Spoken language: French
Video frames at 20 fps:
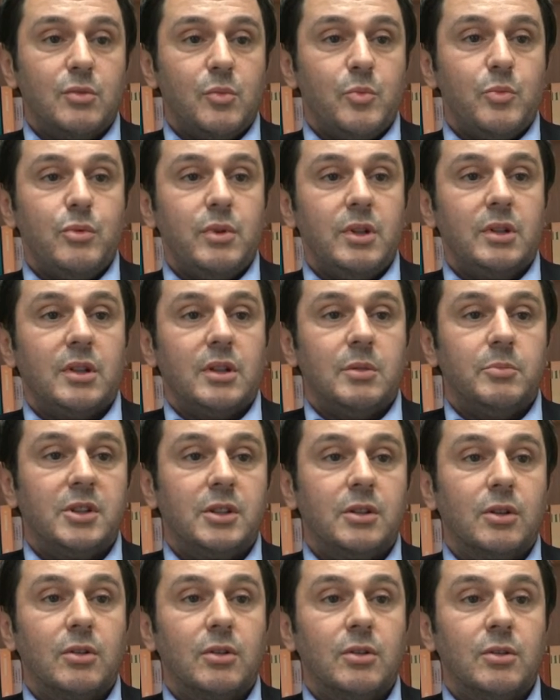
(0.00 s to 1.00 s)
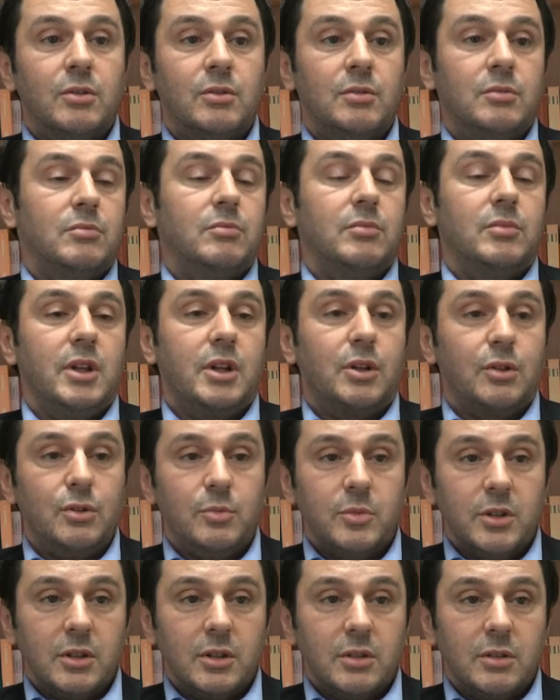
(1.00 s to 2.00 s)
On peut être un migrant
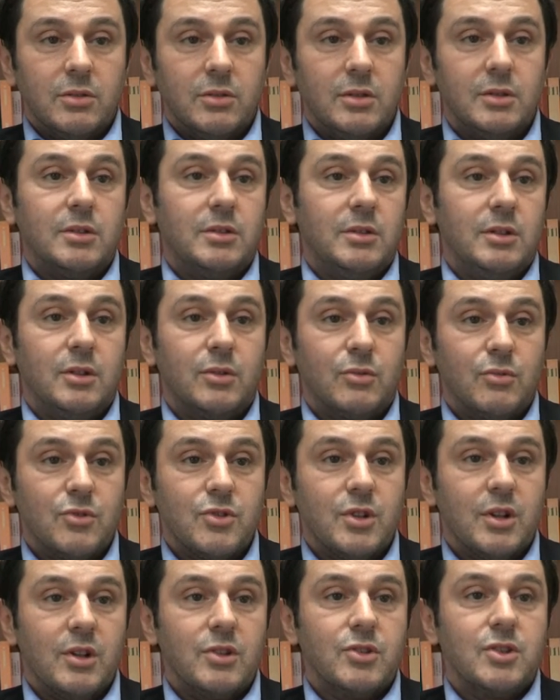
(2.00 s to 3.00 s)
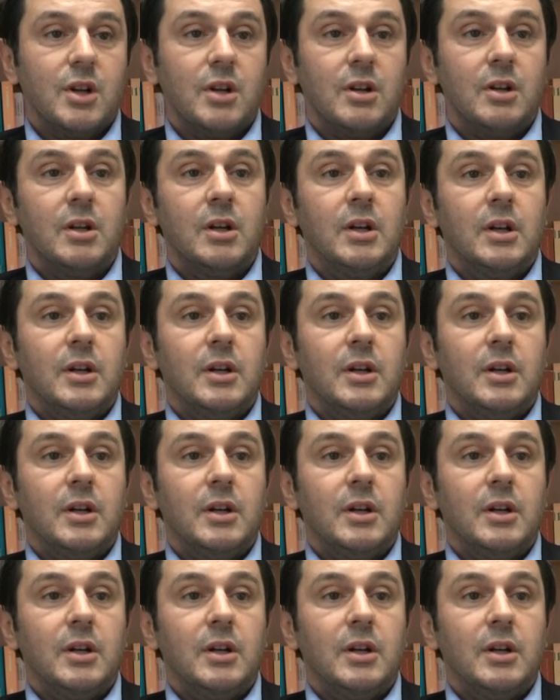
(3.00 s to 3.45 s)
économique, c'est-à-dire qu'on cherche à